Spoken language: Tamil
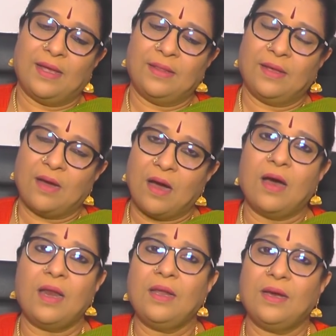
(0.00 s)
அந்த
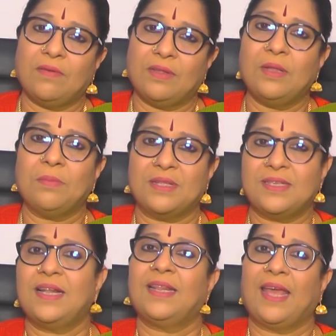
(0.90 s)
காலுக்கு வந்து
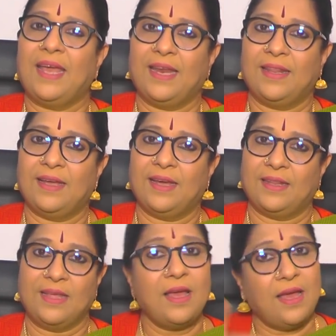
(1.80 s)
மஞ்சள்
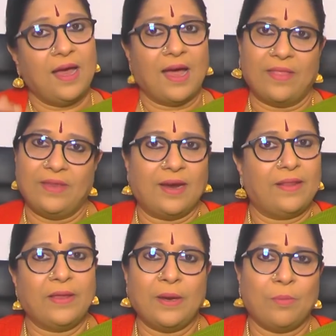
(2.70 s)
தேய்க்கிறதுங்கிறது
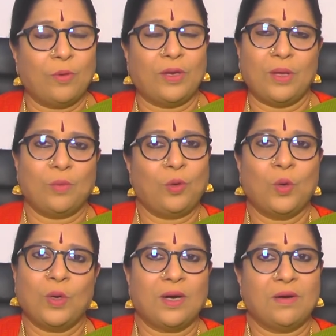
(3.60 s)
அதனால தான் நம்மளுடைய
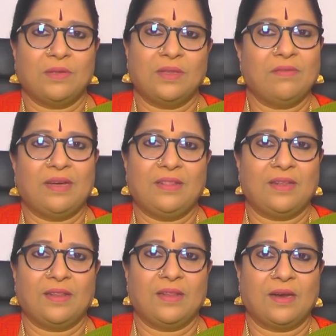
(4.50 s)
முன்னோர்கள் வந்து
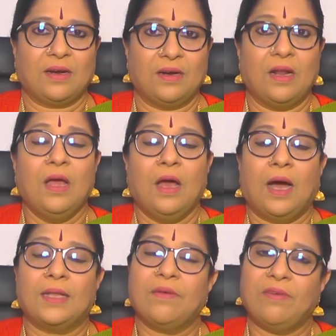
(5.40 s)
வைத்திருந்தார்கள்
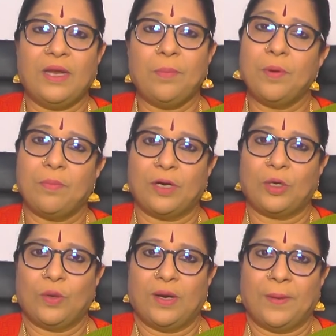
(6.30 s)
அந்த வெடிப்பு
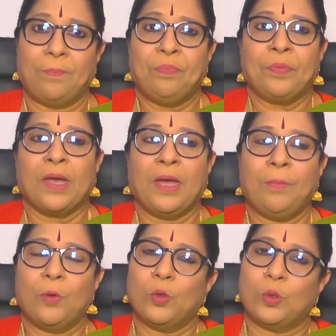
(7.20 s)
மட்டும் இல்லை
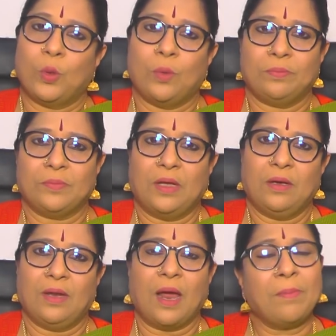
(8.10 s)

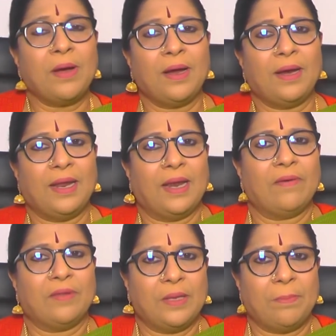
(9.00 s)
இப்போது
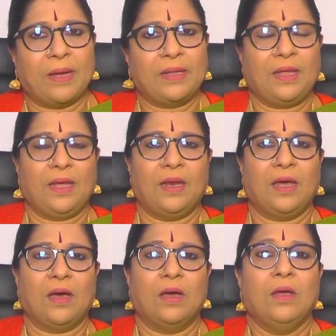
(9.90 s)
கிராமங்கள்லாம் வந்து
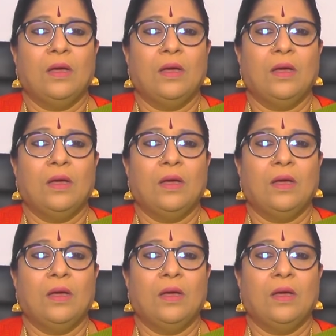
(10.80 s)
பார்த்திங்கன்னா